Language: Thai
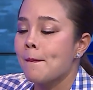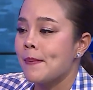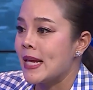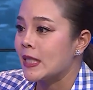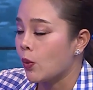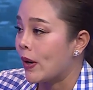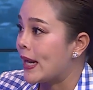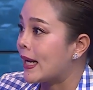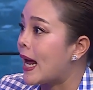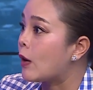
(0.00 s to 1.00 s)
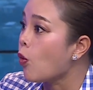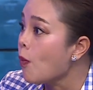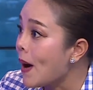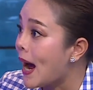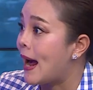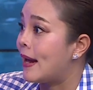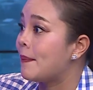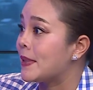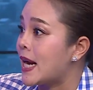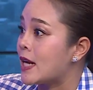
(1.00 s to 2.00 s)
มีส่วนในการอุ้มหาย
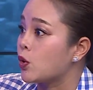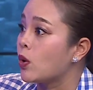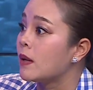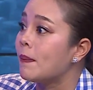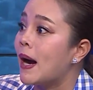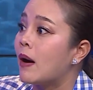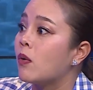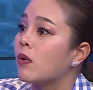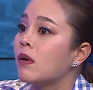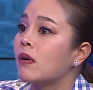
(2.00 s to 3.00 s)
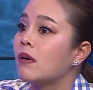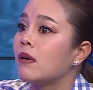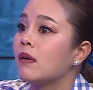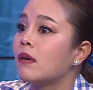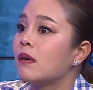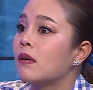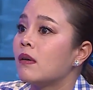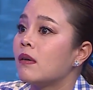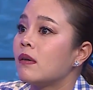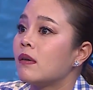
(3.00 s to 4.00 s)
ประชาชนหรือเปล่า
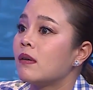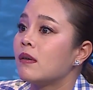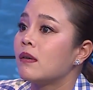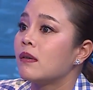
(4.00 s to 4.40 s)
ใช่ไง